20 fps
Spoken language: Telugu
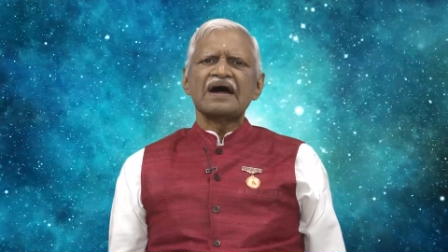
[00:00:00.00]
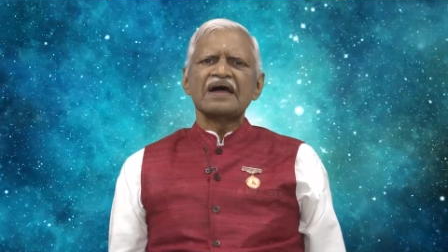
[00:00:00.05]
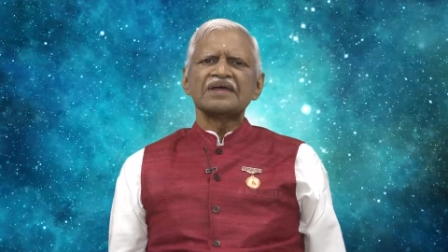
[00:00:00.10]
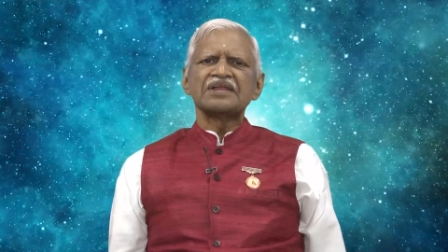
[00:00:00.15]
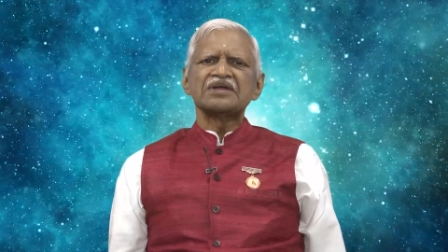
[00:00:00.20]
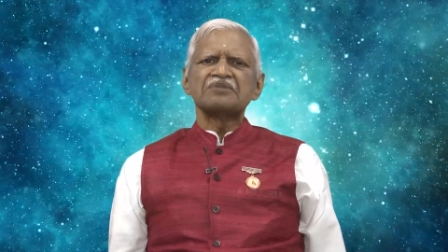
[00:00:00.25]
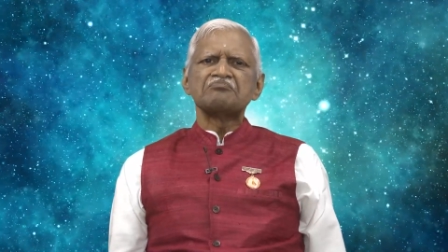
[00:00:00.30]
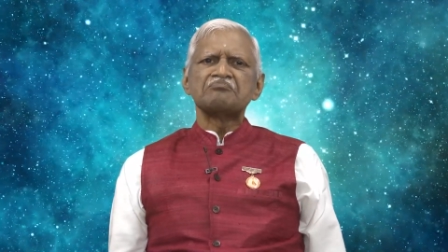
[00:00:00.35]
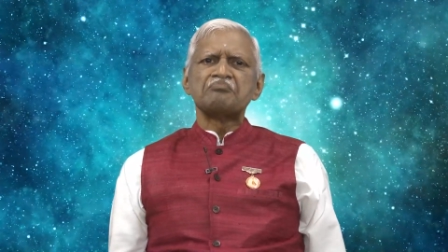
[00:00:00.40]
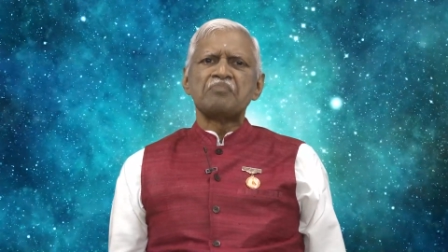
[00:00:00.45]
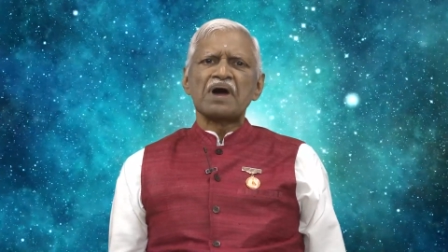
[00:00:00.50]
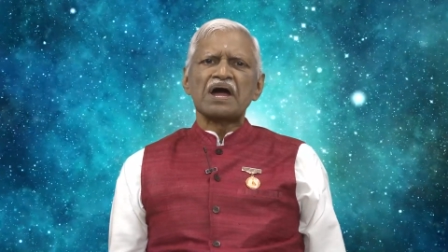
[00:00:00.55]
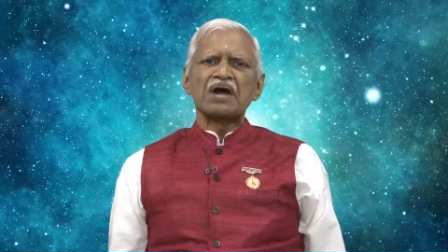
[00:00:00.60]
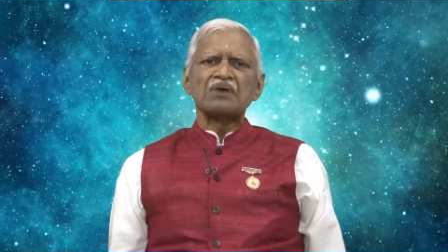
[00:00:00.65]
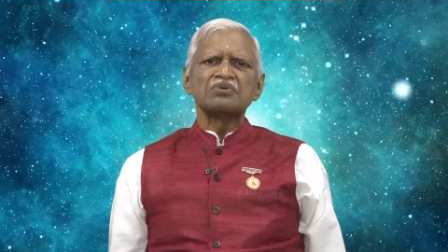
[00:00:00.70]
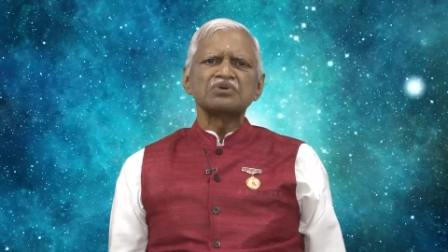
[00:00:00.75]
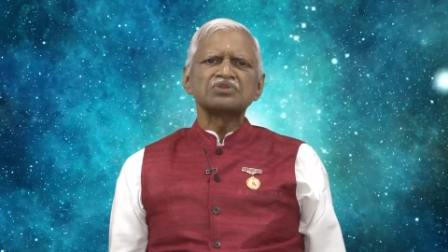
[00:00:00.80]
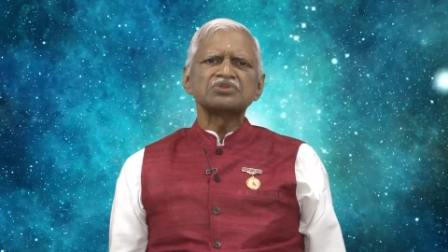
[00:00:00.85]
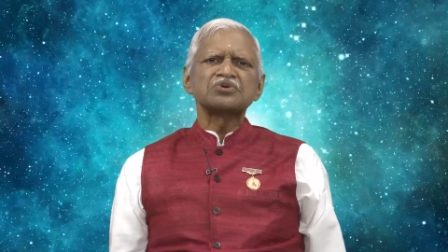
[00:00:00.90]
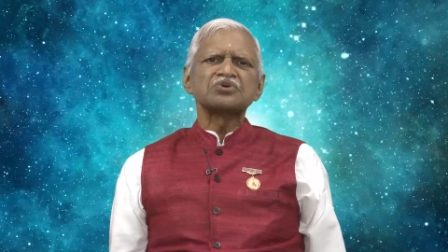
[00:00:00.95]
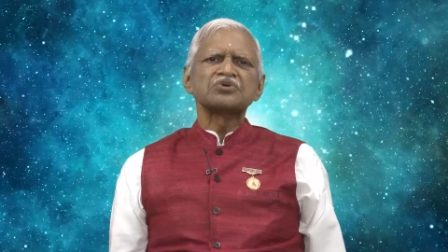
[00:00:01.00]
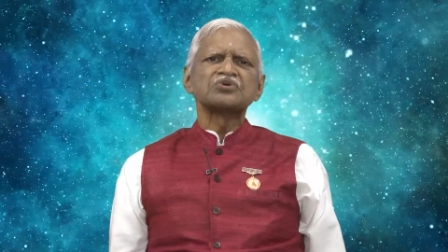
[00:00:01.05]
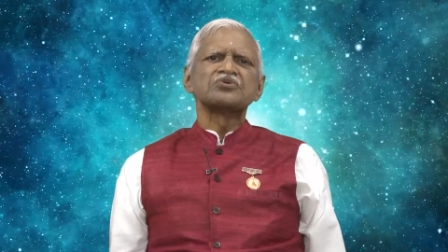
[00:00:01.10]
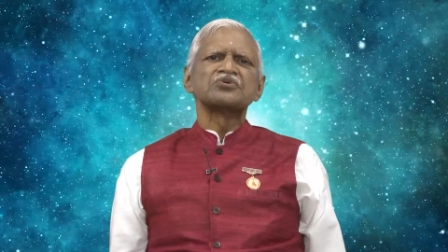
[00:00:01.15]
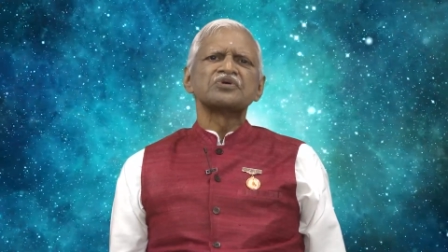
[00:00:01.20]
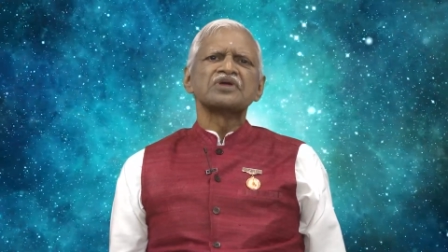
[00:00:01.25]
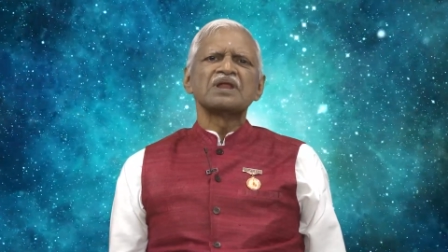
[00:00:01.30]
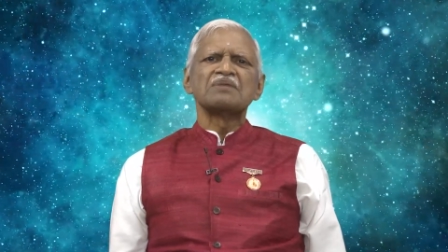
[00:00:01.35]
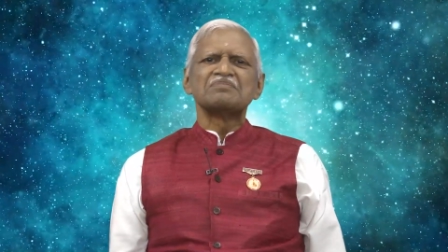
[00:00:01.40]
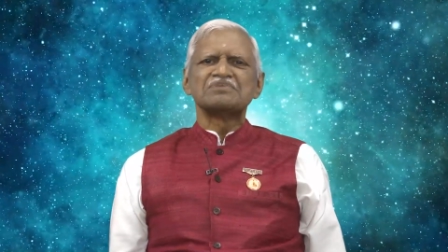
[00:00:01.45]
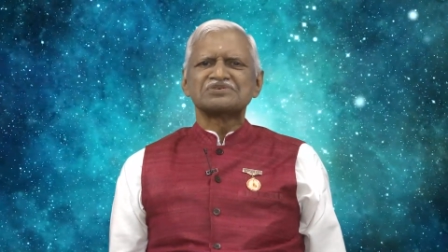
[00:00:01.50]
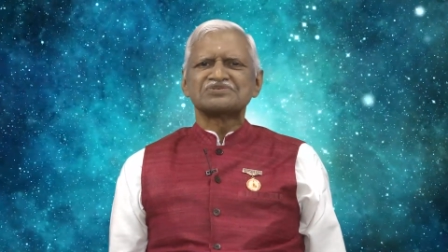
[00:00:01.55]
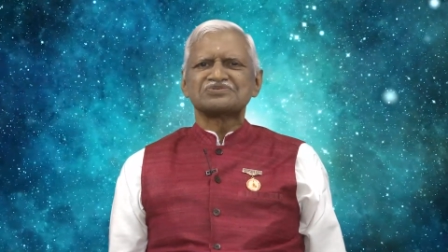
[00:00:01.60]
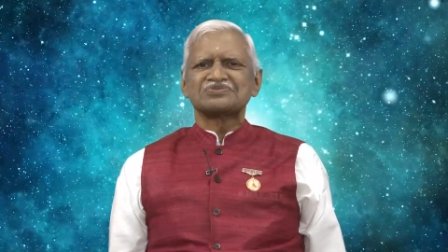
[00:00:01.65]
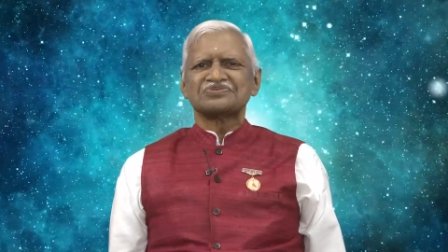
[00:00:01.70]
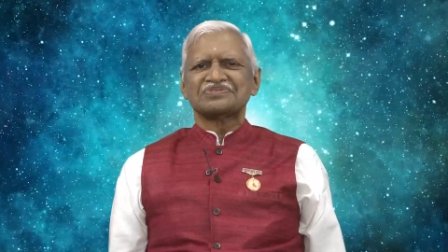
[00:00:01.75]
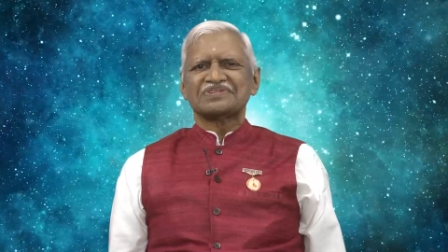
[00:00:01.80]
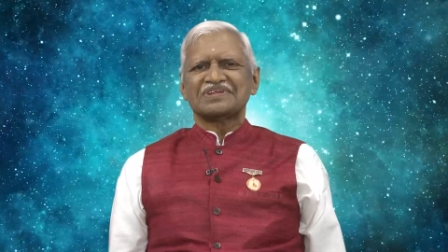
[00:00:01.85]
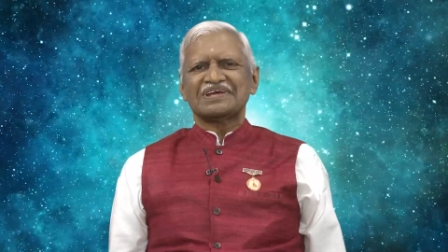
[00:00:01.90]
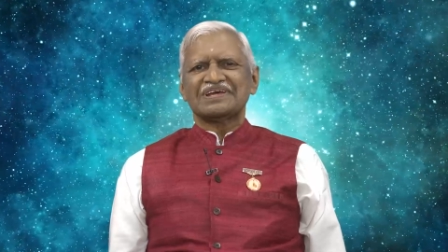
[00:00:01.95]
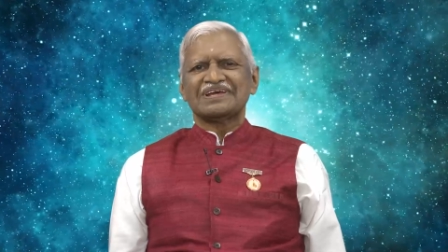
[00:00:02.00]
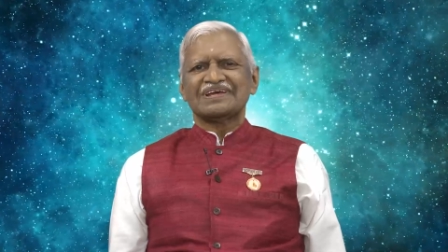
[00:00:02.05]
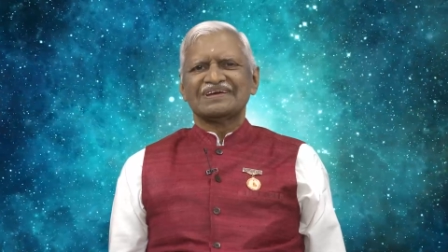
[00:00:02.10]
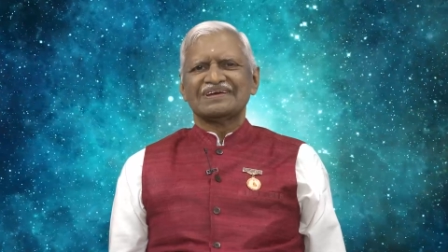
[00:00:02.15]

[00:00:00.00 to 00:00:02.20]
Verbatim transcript: అయిన భగవంతుడి నుండి లభిస్తుంది